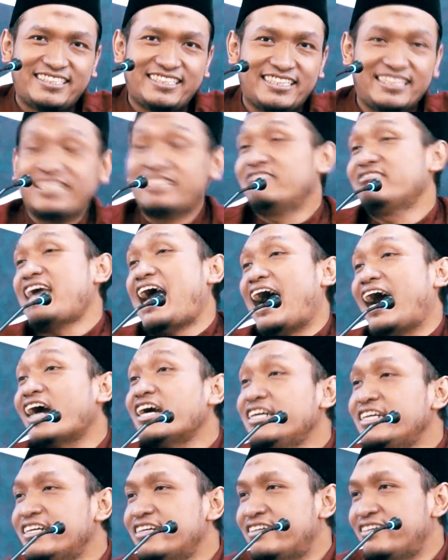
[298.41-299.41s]
Jadi itu
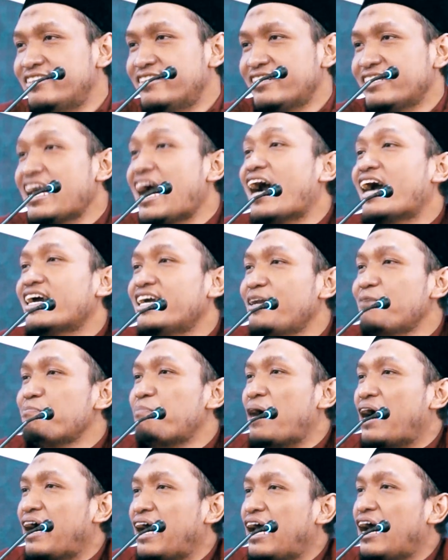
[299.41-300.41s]
yakin, yakin
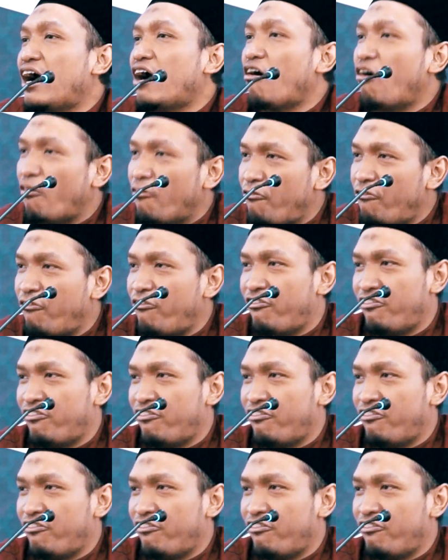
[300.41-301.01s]
pakai kof.